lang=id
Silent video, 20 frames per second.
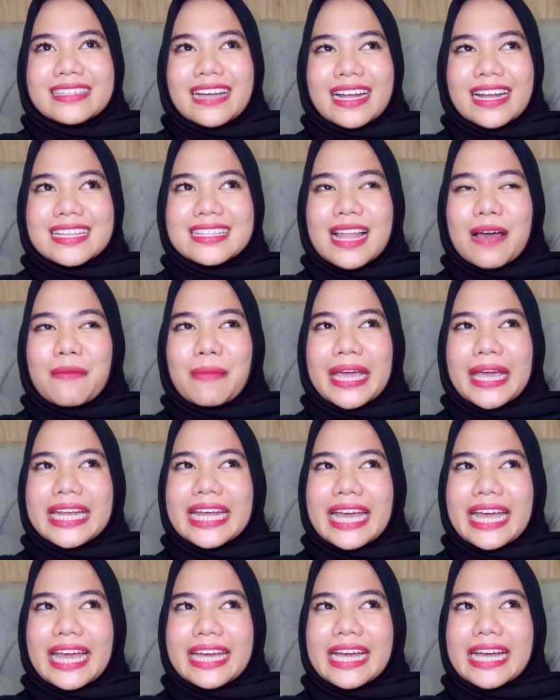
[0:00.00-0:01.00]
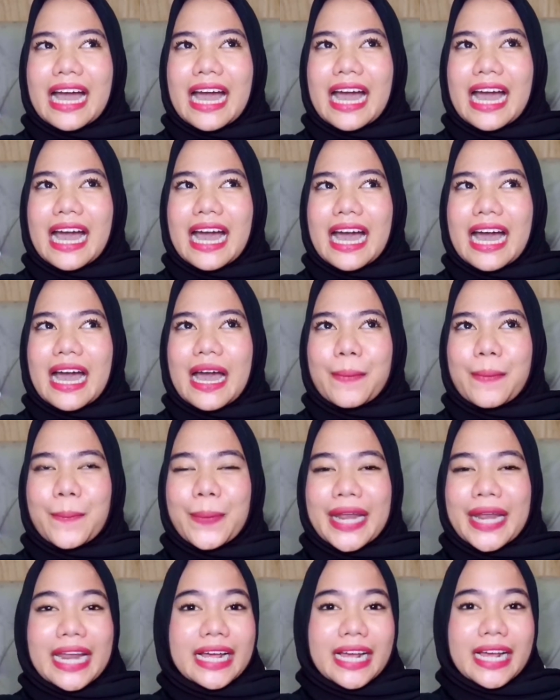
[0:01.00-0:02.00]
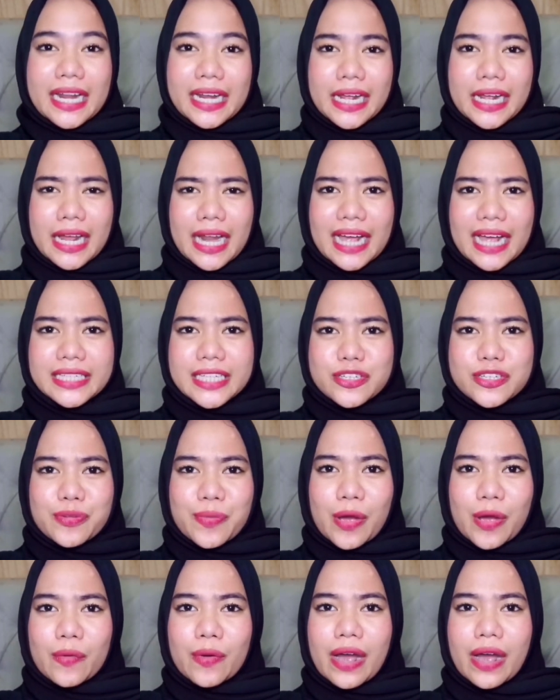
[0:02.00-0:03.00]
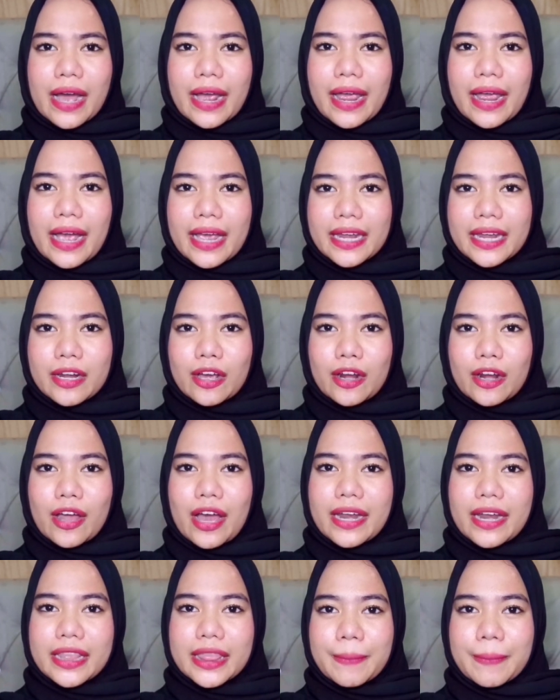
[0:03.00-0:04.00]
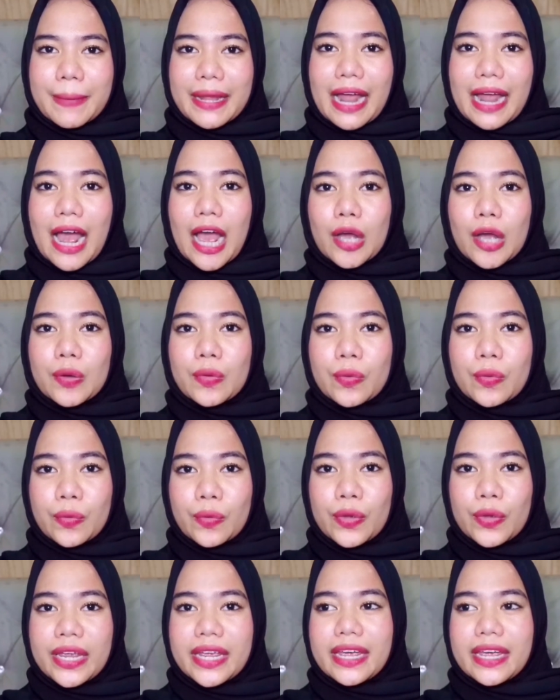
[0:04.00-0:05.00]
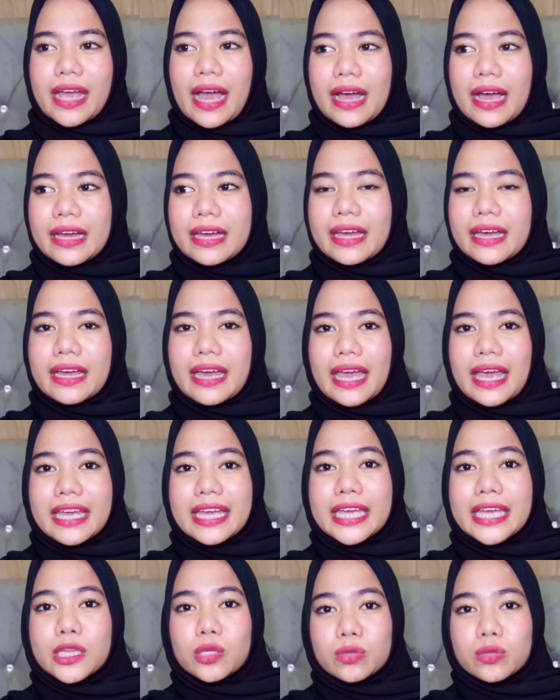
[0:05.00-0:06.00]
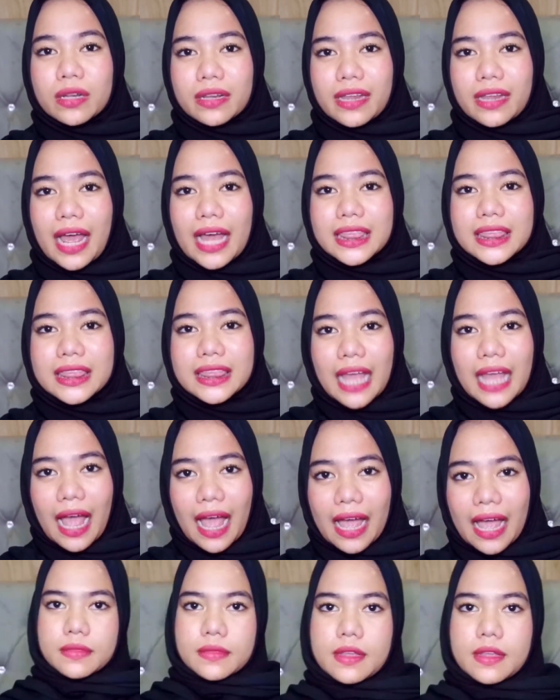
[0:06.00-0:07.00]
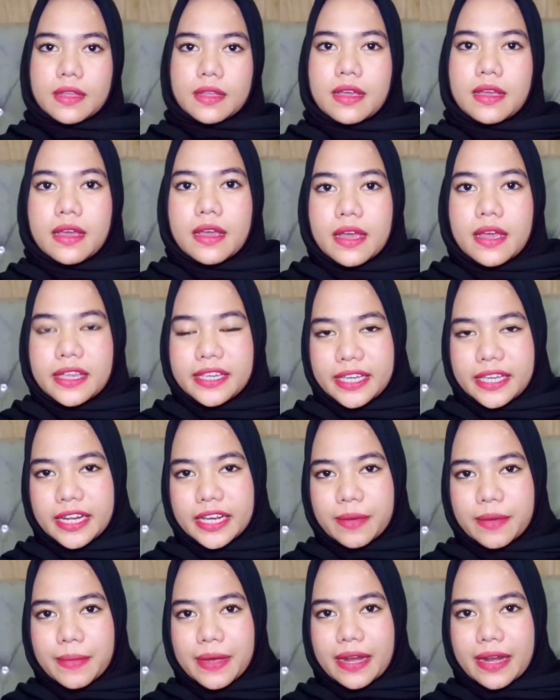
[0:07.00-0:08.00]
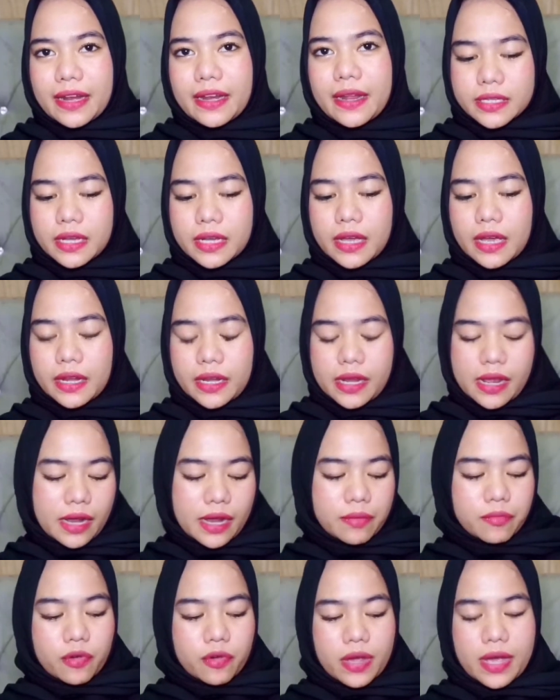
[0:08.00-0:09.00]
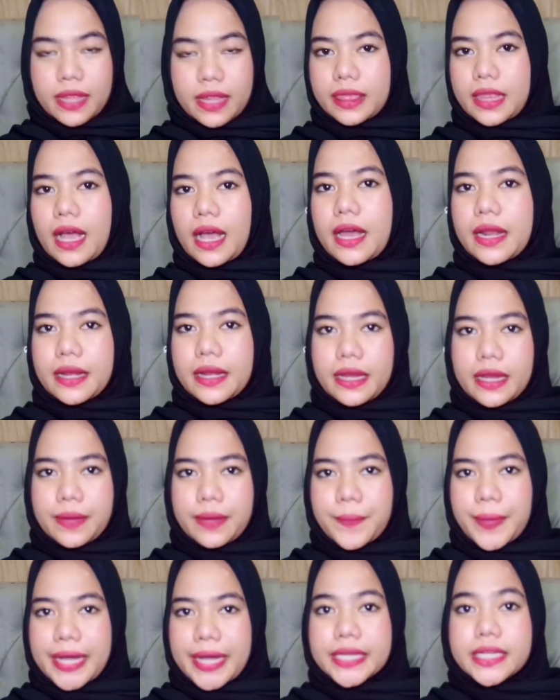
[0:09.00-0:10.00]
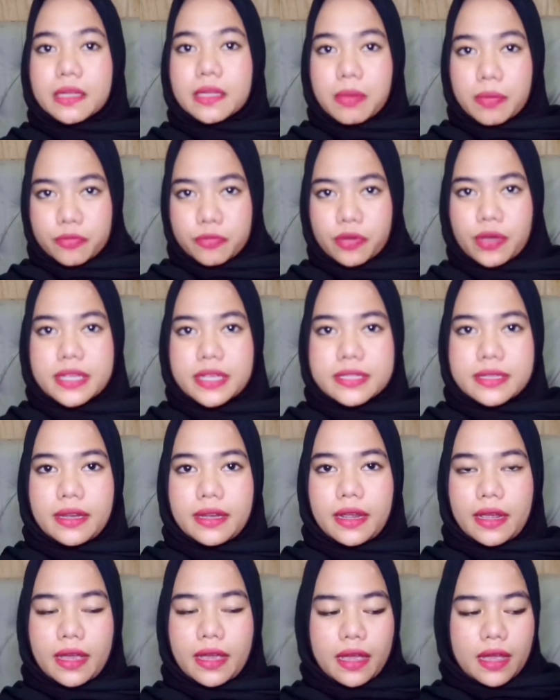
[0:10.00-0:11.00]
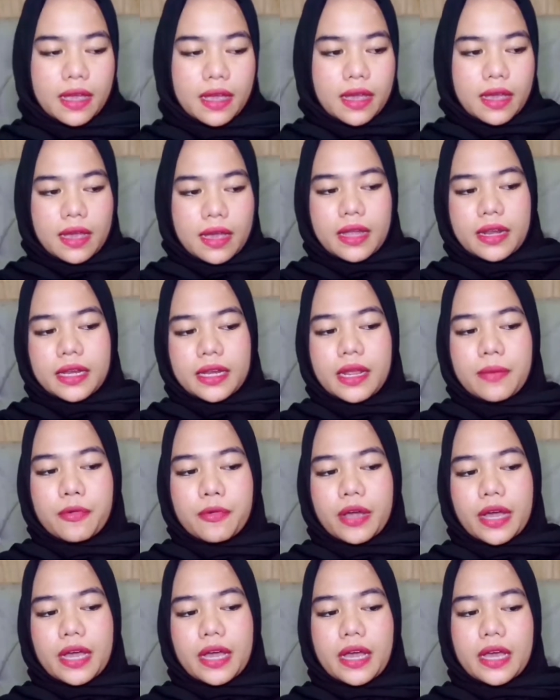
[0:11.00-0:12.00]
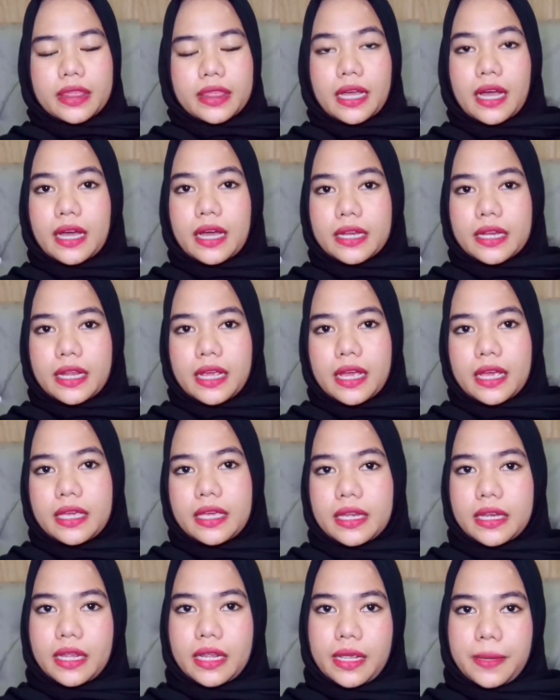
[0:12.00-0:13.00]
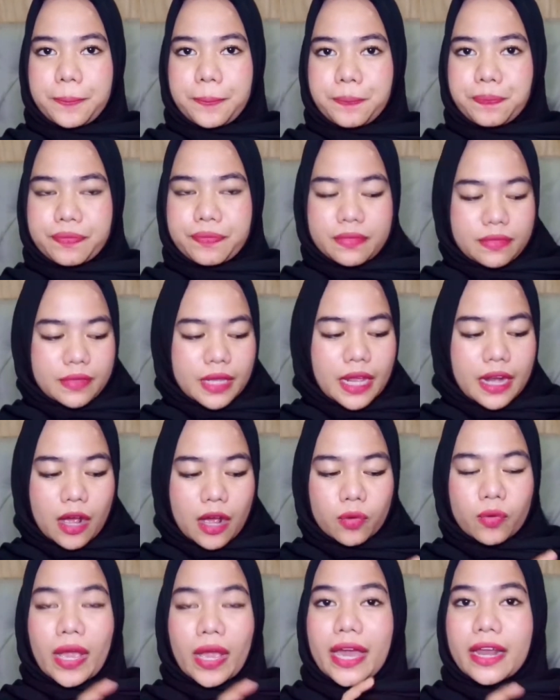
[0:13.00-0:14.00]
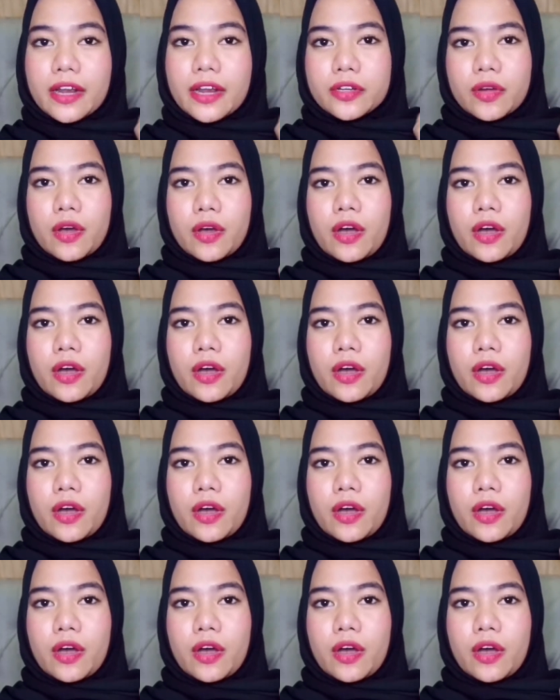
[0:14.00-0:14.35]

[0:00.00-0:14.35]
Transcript: karena selama ini kayak pernah dengar-dengar aja cuma aku nggak yakin kalau ada teman aku yang kayak gitu ternyata jadi kemarin uh, dia kan buka tangan pakai jilbab juga sih dia dia buka tangan dia gini dan aku heran